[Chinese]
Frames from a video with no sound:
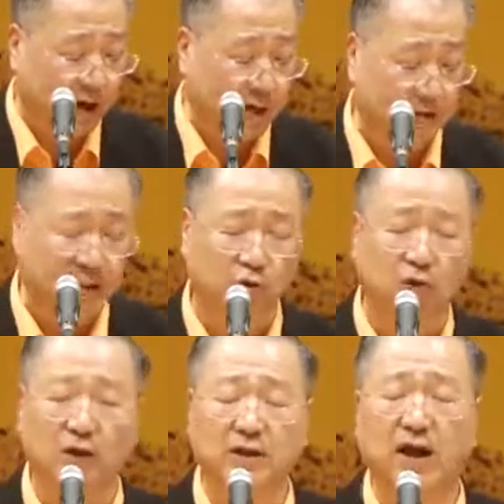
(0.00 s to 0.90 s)
让他
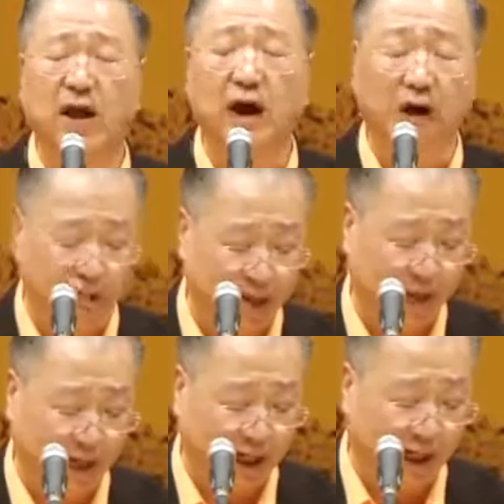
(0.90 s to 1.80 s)
过得好一
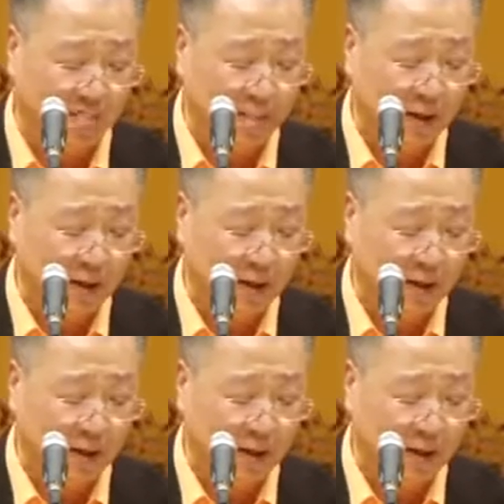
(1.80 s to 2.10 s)
点。